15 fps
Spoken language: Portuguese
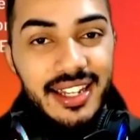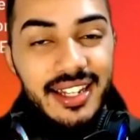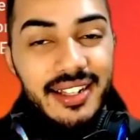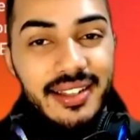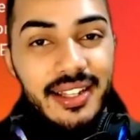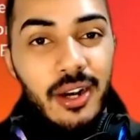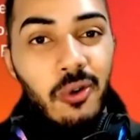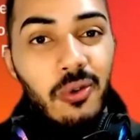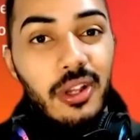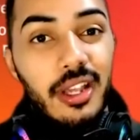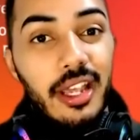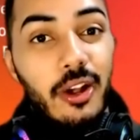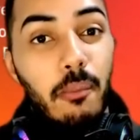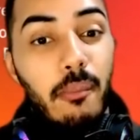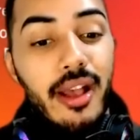Então
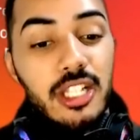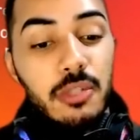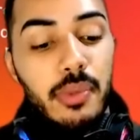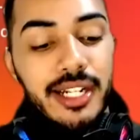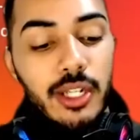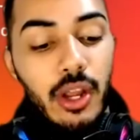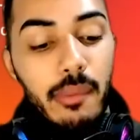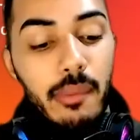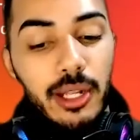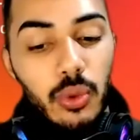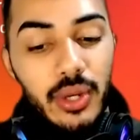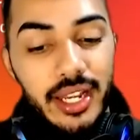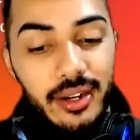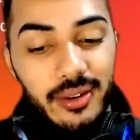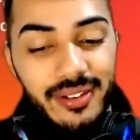eu peço perdão aí
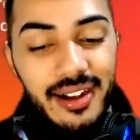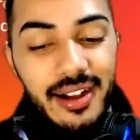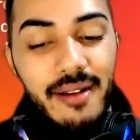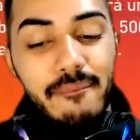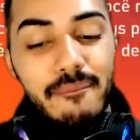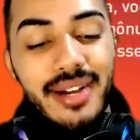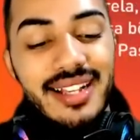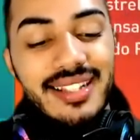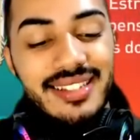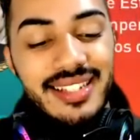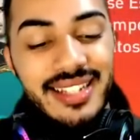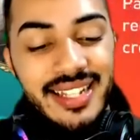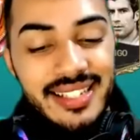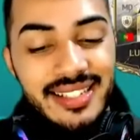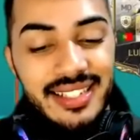pelo erro, mas
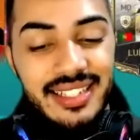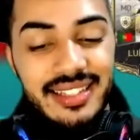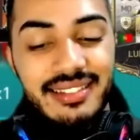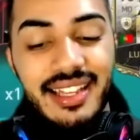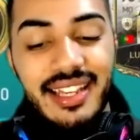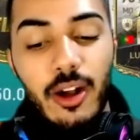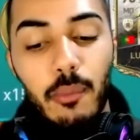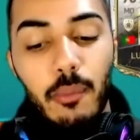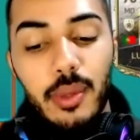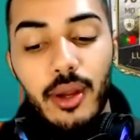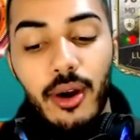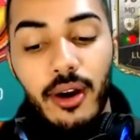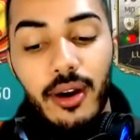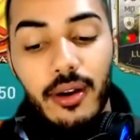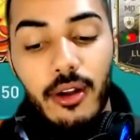esse nem é o
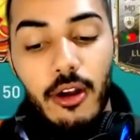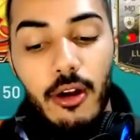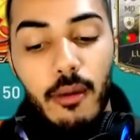pior,